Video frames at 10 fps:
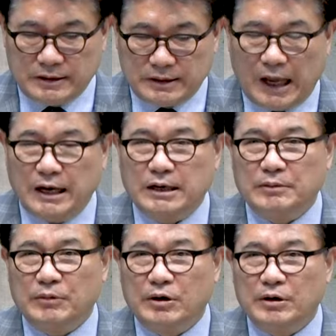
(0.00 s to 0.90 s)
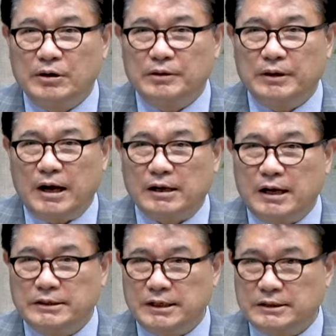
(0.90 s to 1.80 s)
딸 뭐
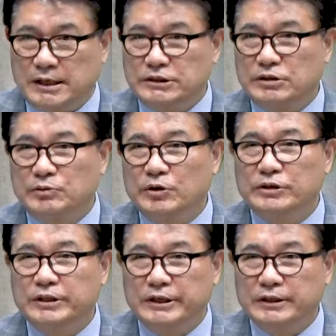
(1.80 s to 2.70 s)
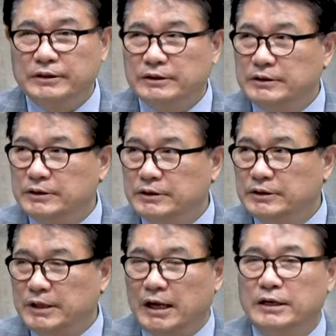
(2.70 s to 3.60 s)
아까 제가 사진으로 보여드린
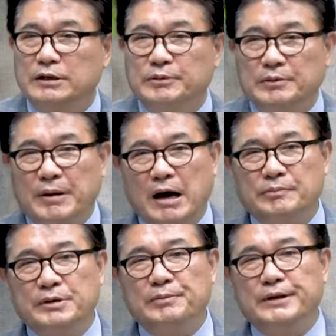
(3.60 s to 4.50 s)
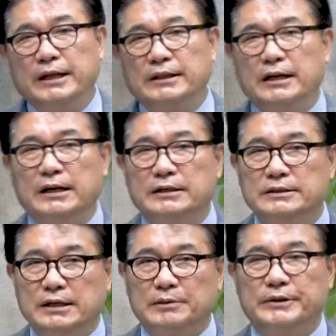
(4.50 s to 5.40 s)
그 딸 이름이 박비비안나라는
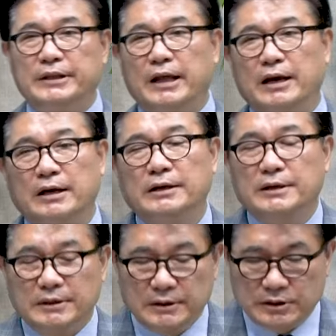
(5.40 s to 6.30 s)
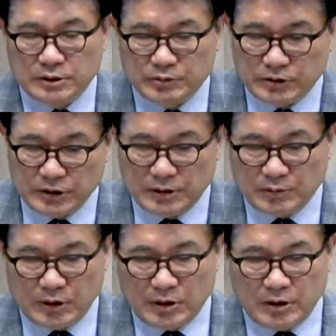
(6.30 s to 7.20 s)
사람인데 그분을
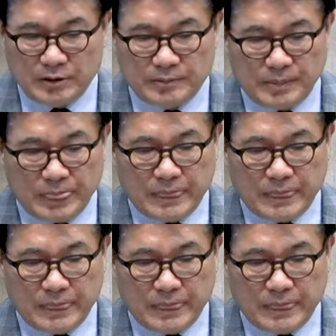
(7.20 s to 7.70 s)
뭐,